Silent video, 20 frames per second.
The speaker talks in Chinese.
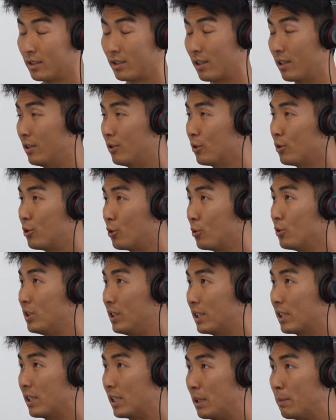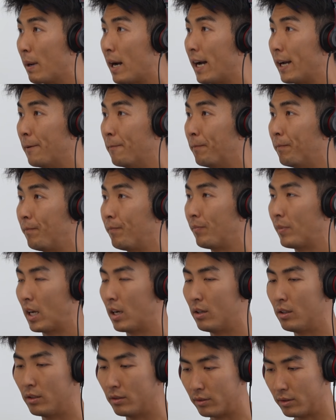可能就休息一个礼拜，对，然
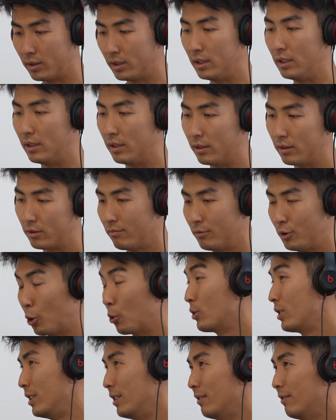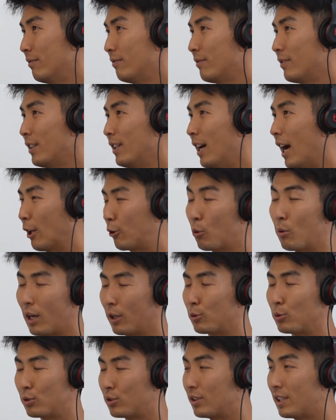后自己休息是啊，对我
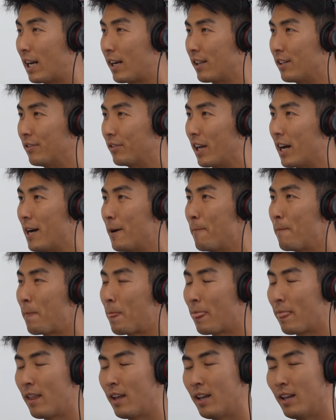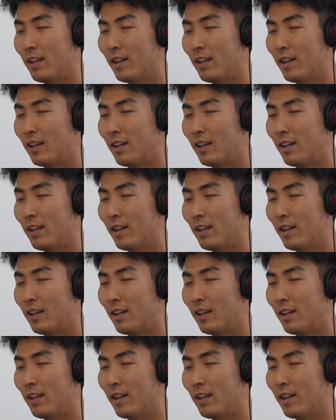来说就是压力很大，是，